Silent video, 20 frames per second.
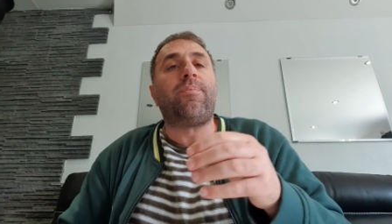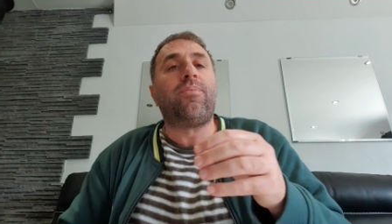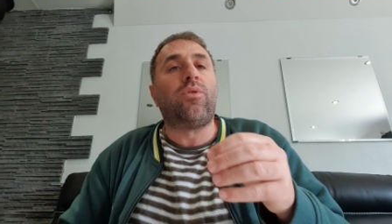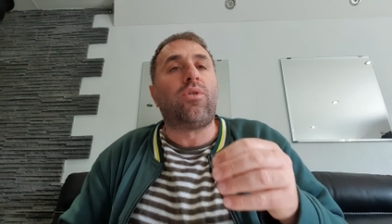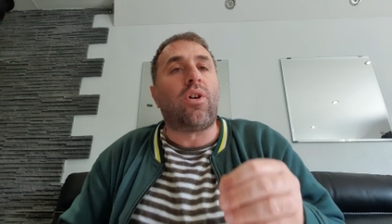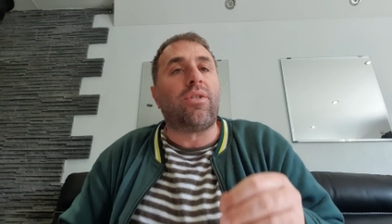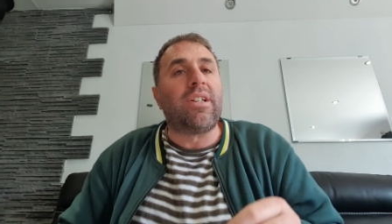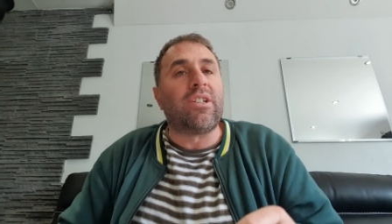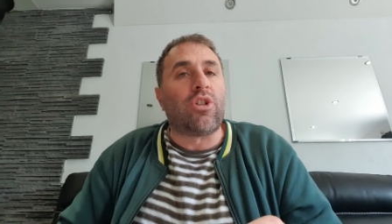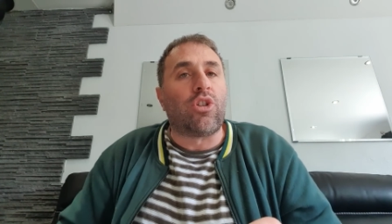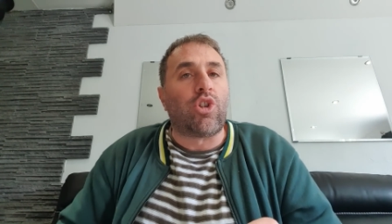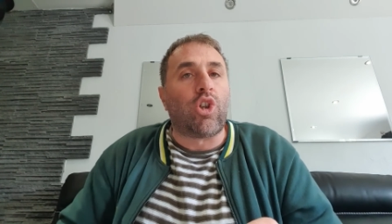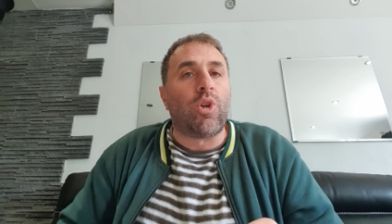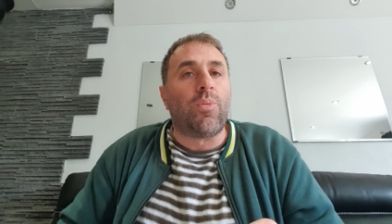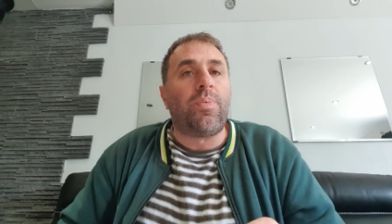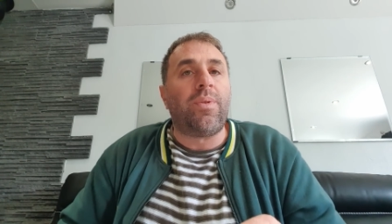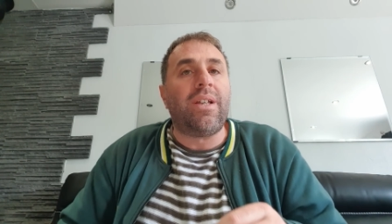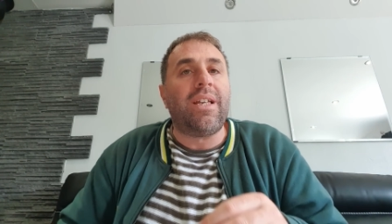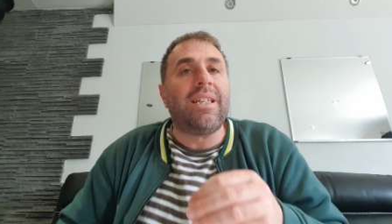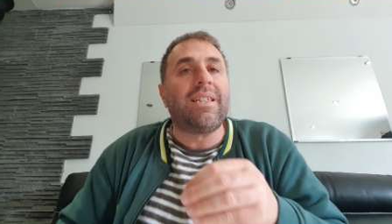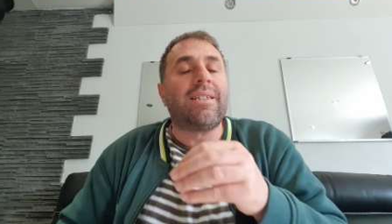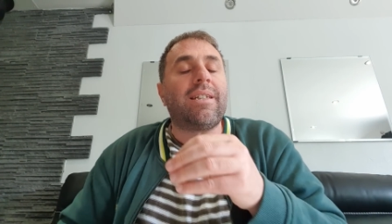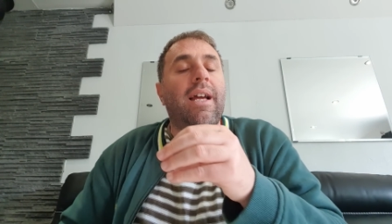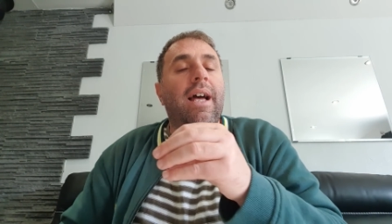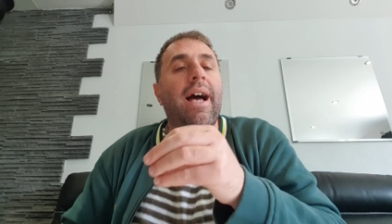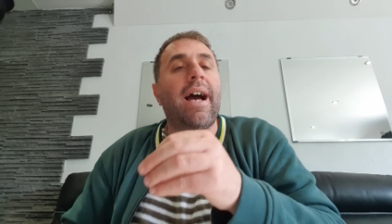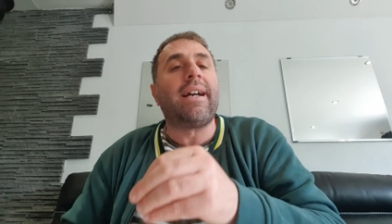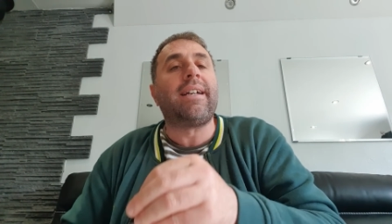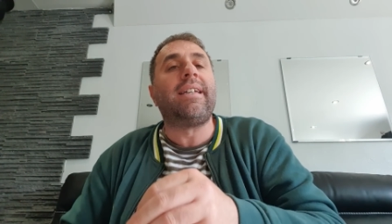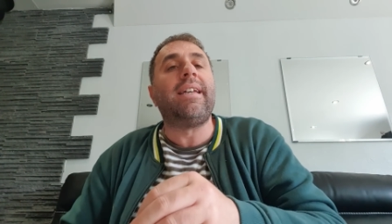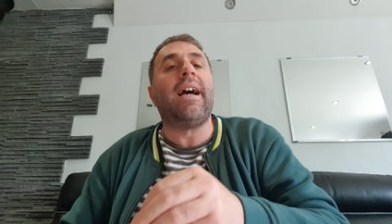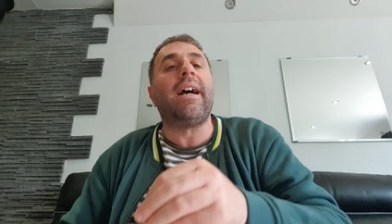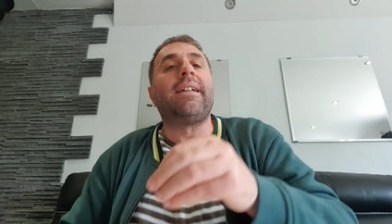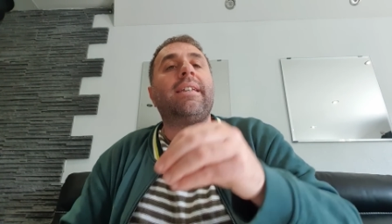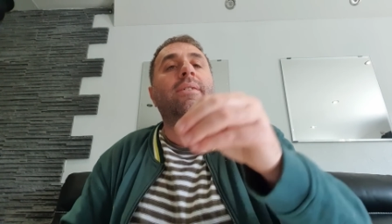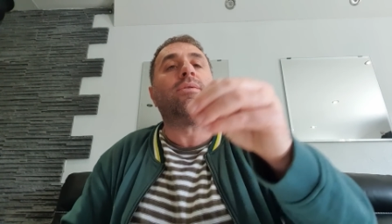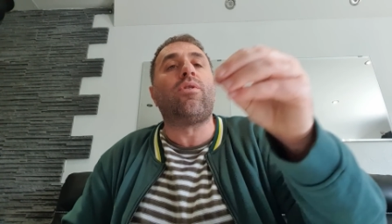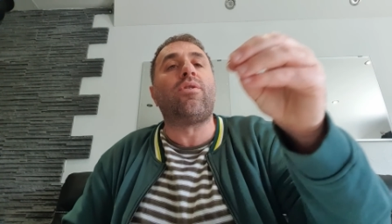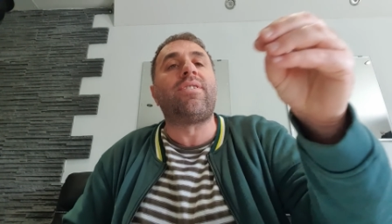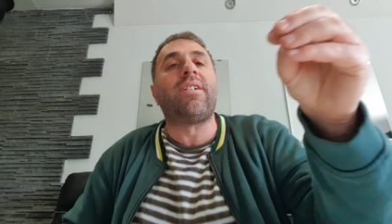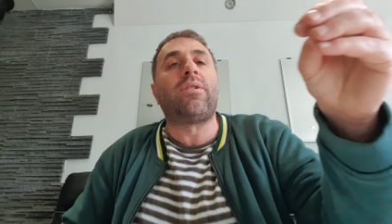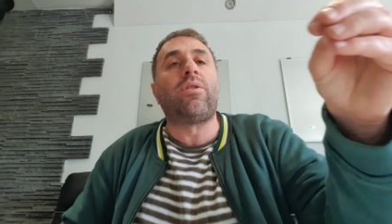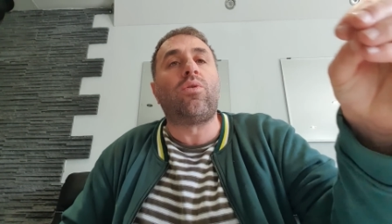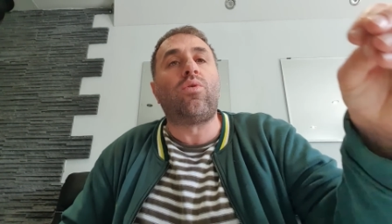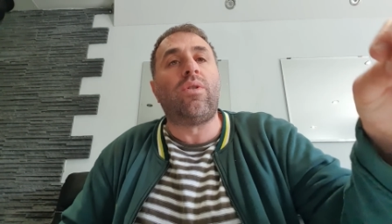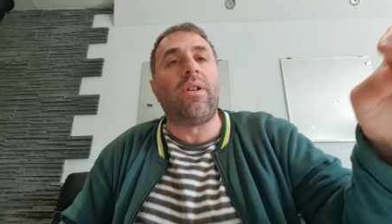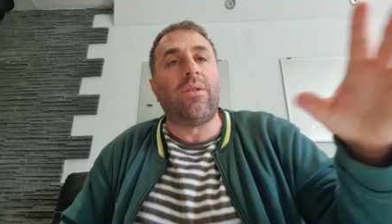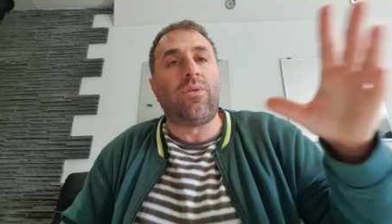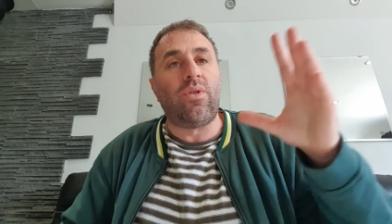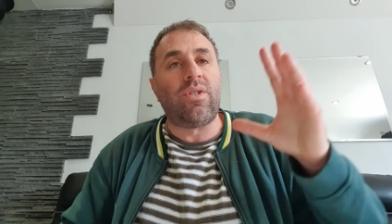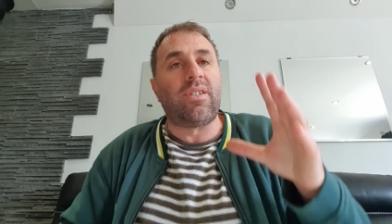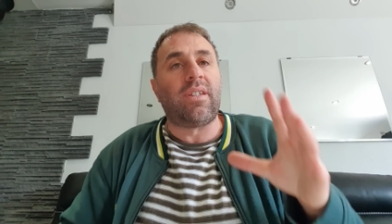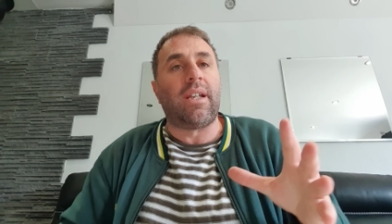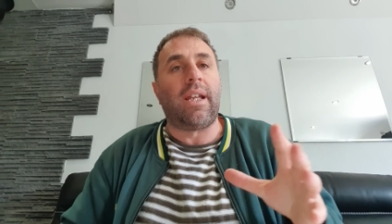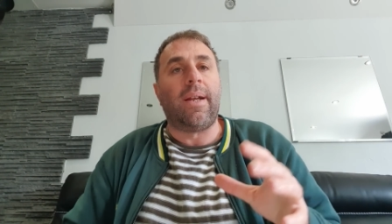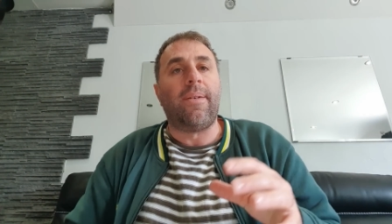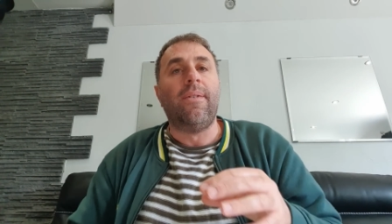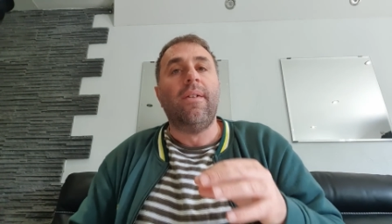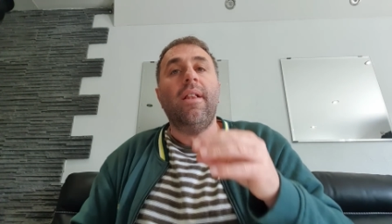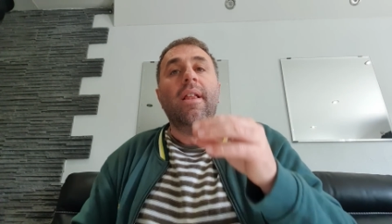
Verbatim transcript: dans des entreprises qui actives dans le secteur de l'industrie.